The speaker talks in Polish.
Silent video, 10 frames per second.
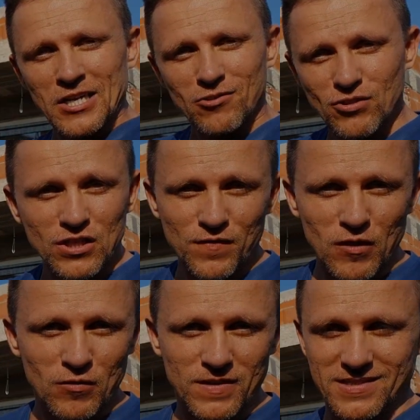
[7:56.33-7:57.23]
To, że
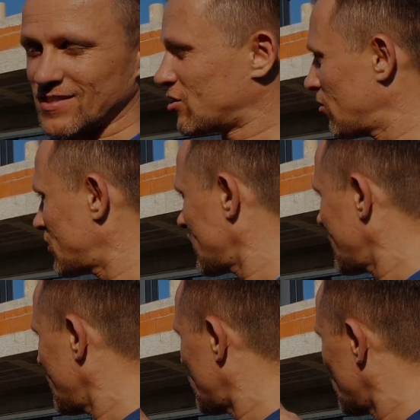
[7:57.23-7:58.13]
fachowiec
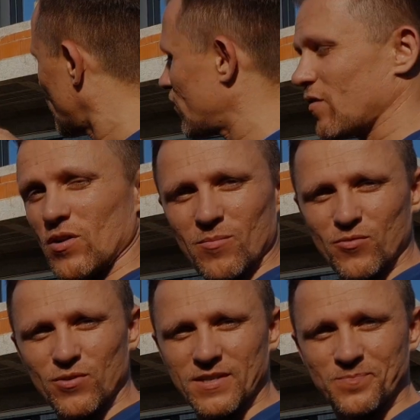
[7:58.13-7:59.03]
dobrze wymurował nam
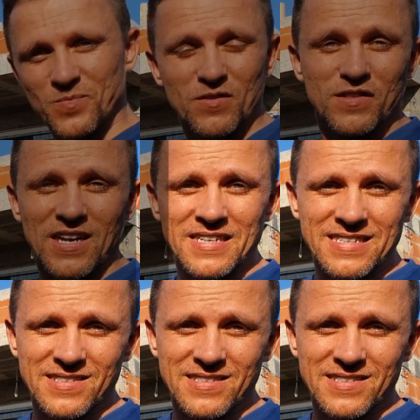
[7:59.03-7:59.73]
mury, wcale nie